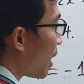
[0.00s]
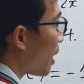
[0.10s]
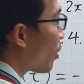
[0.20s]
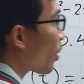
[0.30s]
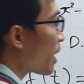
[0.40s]

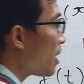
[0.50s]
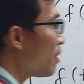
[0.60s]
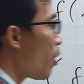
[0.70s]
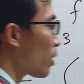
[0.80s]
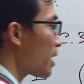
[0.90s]
Thế còn cái trừ
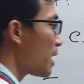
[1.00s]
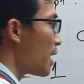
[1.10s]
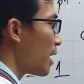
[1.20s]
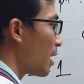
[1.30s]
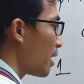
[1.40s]
1 là gì?
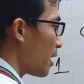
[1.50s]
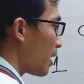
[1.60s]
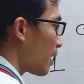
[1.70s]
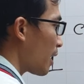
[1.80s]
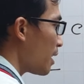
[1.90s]

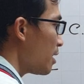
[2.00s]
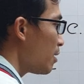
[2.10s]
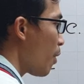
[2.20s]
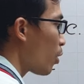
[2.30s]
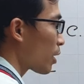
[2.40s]
Cái trừ
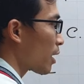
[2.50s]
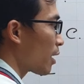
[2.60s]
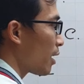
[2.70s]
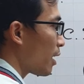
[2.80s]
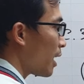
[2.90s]
1
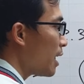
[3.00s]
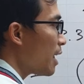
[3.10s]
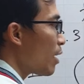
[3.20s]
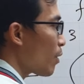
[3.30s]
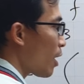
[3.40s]
ý
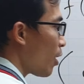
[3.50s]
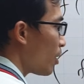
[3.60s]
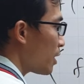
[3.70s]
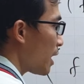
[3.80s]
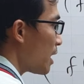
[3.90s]
nghĩa của
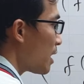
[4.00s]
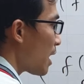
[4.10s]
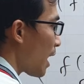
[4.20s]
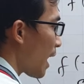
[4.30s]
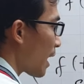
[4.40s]
nó chính
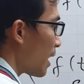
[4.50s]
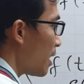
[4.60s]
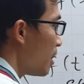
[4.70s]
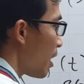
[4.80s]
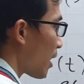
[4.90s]
là cái
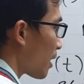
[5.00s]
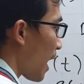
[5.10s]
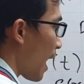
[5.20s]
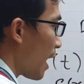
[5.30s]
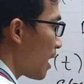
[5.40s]
đường
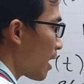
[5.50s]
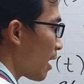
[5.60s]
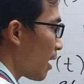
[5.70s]
thẳng.